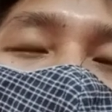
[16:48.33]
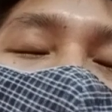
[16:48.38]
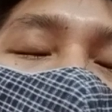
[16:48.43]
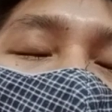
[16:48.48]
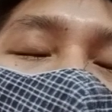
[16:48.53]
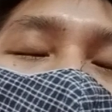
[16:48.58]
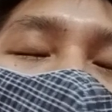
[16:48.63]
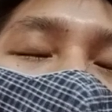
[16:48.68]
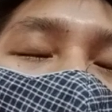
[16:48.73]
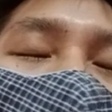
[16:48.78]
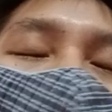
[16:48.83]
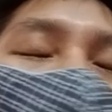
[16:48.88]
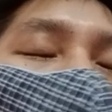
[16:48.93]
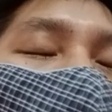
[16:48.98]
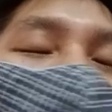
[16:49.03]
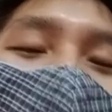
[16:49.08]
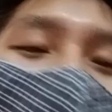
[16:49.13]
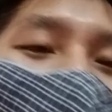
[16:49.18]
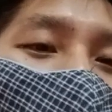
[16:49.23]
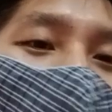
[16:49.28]
呃不
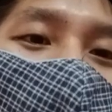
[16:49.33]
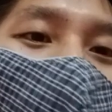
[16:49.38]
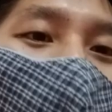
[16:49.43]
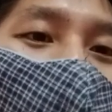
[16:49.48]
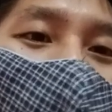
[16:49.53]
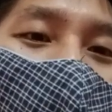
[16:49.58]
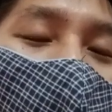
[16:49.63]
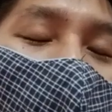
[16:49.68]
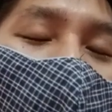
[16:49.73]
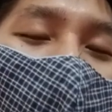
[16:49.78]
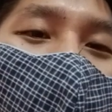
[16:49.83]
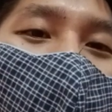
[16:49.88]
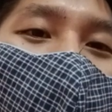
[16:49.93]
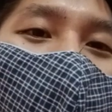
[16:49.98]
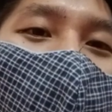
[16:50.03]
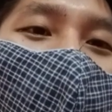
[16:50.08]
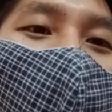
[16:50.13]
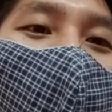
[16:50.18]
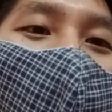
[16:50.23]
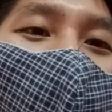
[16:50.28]
需要 export 的，你
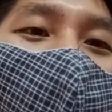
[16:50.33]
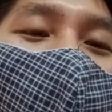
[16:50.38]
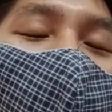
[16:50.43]
你要